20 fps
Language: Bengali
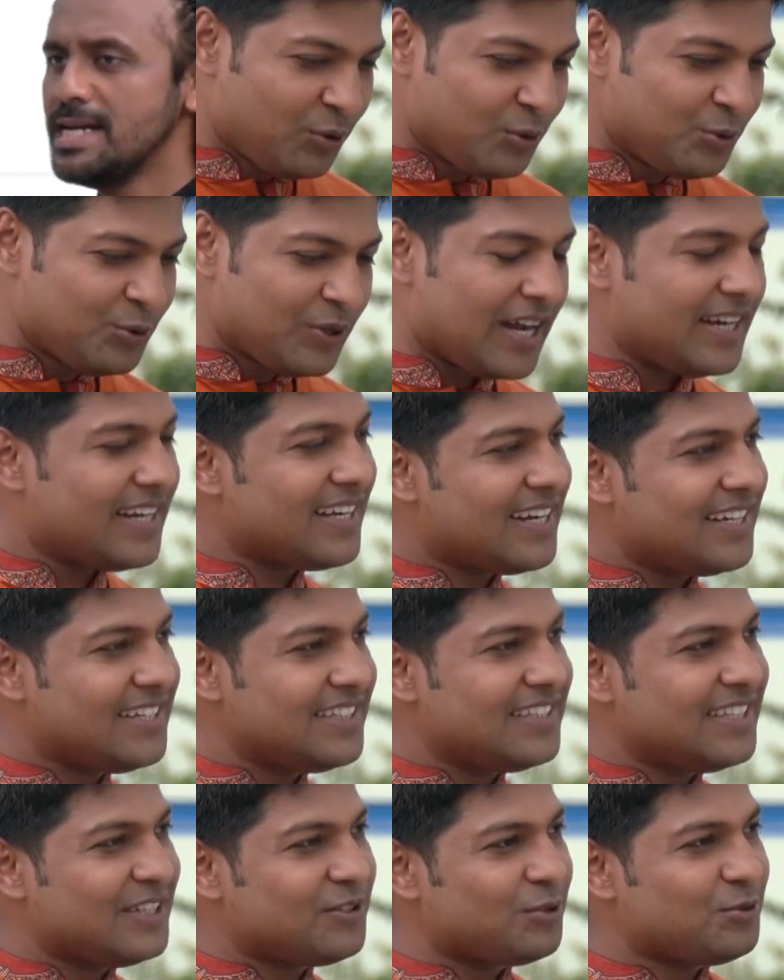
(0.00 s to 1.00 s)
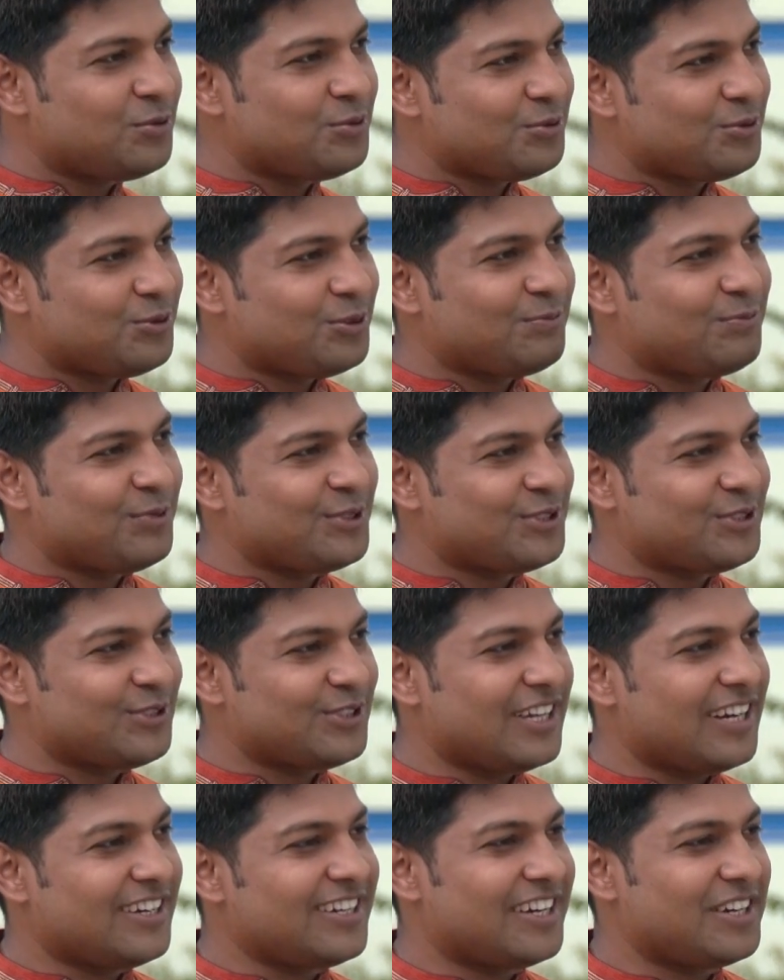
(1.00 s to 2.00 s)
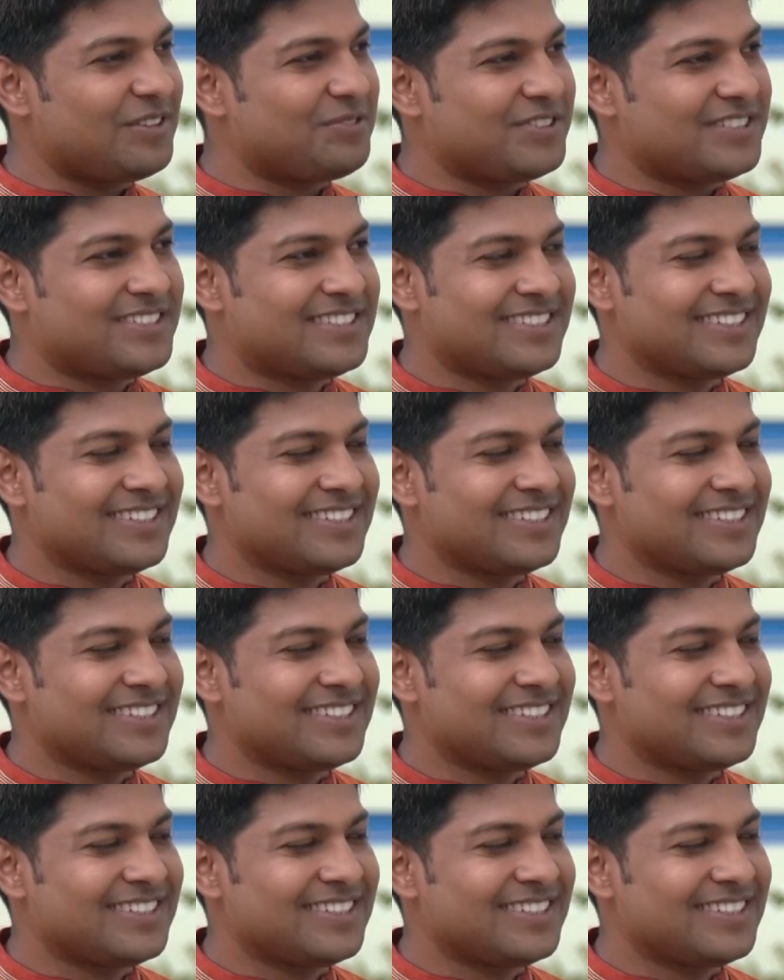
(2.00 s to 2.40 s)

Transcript: গরু কাটাকাটিতে কতটুকু অভ্যস্ত সারিয়া নাফিস